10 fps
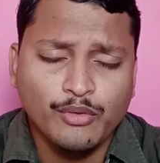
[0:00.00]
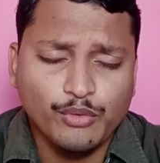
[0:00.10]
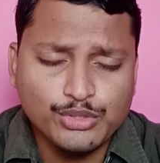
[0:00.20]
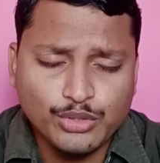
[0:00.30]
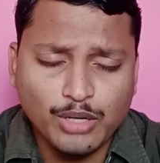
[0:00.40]

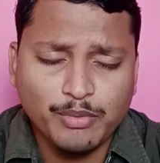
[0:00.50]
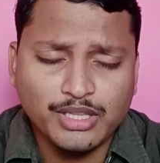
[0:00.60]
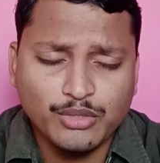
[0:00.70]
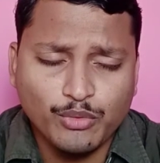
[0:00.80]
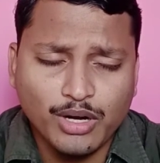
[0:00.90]
వస్తున్న
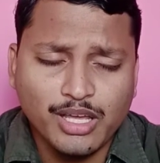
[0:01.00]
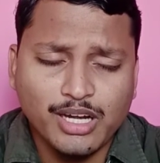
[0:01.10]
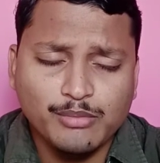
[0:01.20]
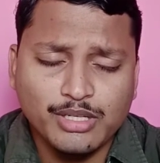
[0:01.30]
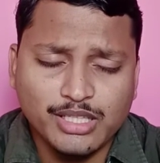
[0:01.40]
ప్రతి
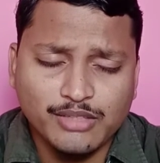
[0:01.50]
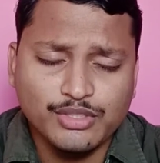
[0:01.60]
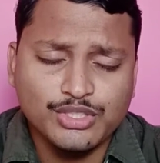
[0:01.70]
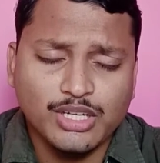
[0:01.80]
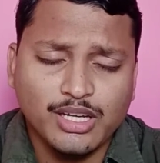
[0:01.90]
ఒక్కరిని మీరు
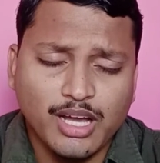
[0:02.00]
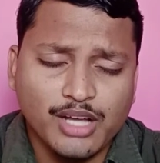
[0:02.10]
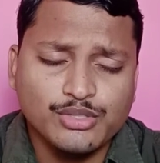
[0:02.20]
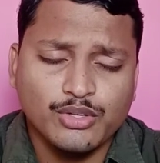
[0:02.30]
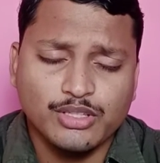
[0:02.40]
దీవించండి
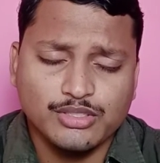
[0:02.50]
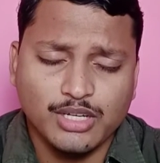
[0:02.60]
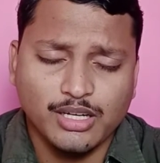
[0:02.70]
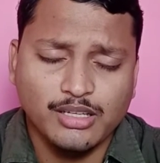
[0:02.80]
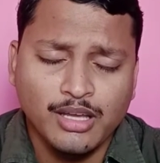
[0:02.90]
ఆశీర్వదించండి